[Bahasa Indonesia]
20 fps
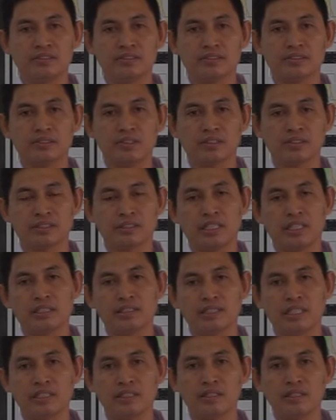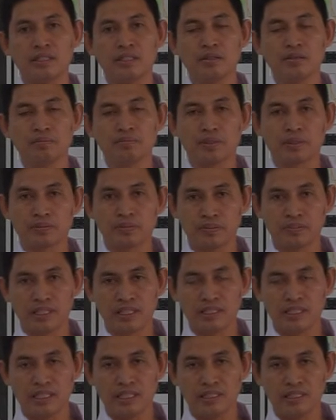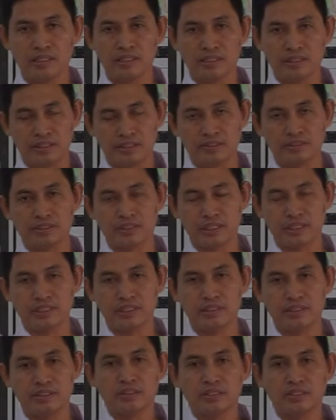sosial dan berbudaya industri.